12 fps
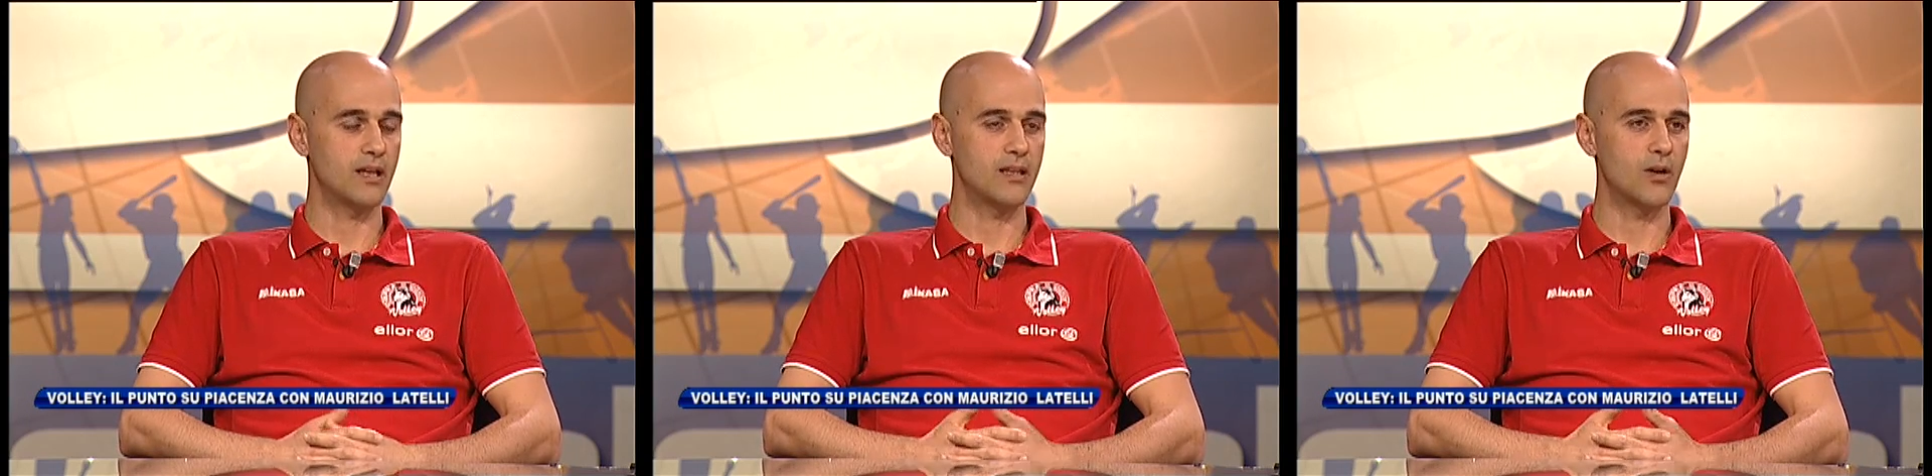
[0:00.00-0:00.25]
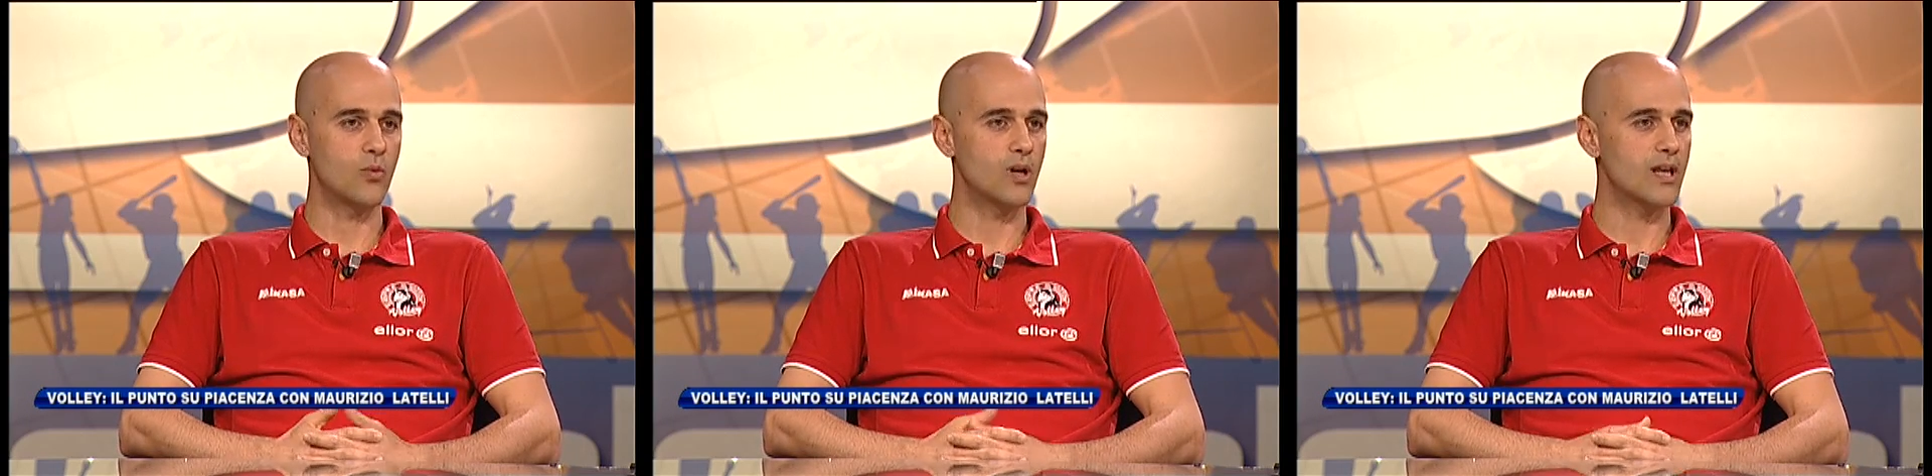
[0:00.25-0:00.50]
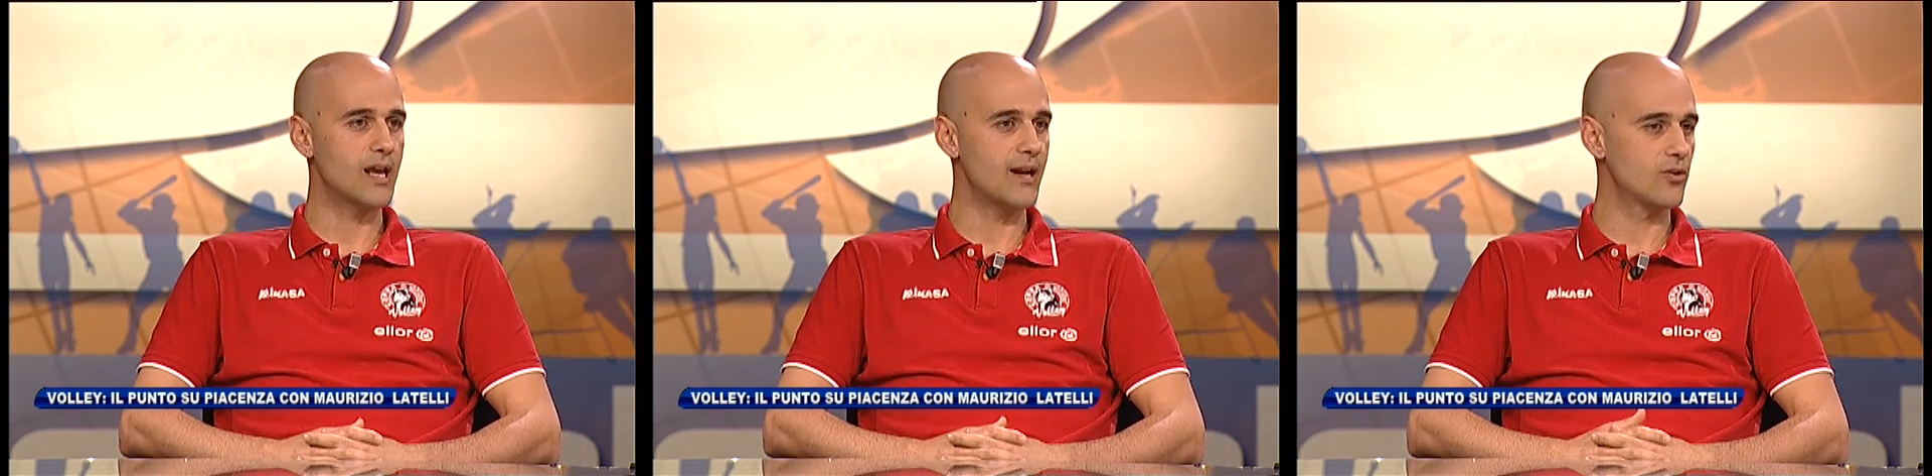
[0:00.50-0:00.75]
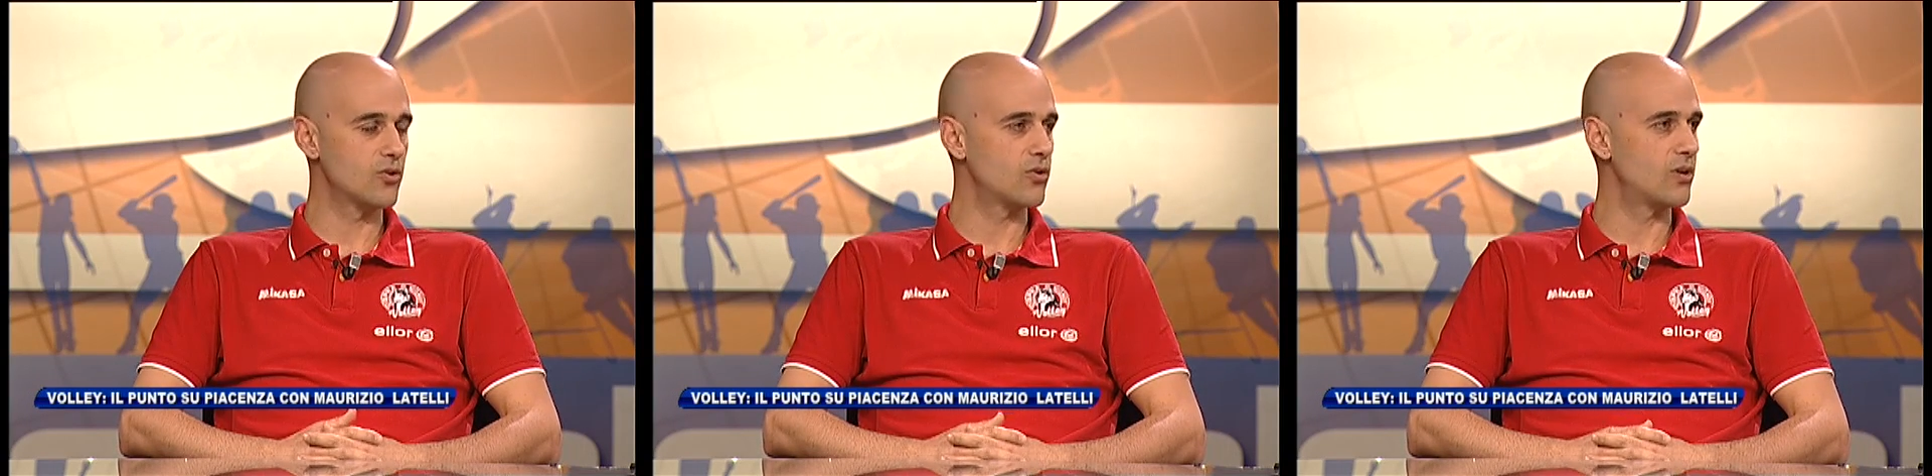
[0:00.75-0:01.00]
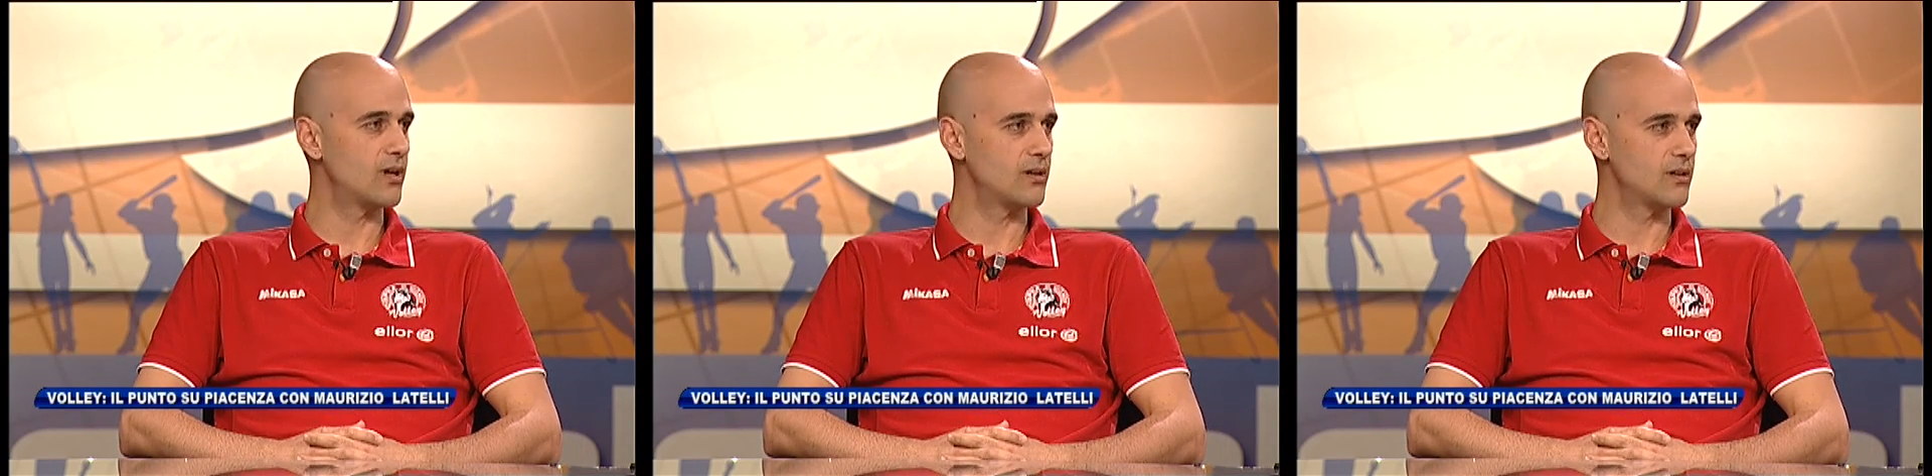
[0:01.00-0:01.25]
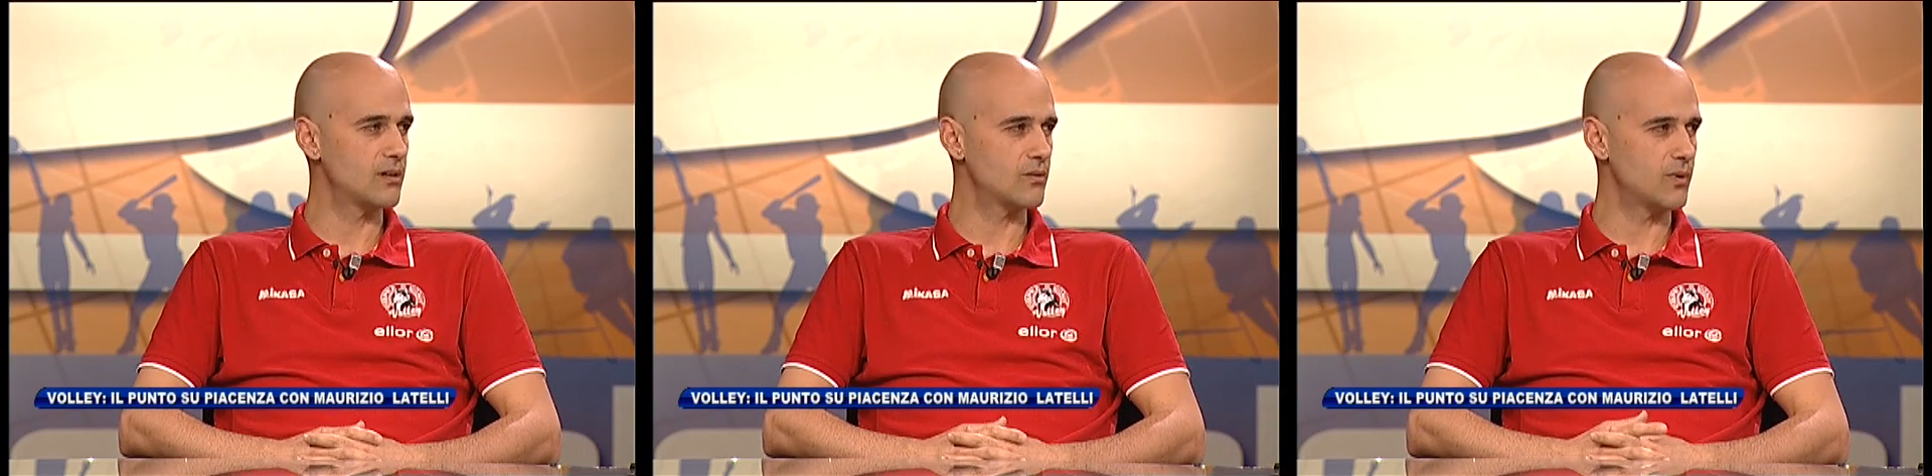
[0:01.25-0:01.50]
e da qualche anno, eh,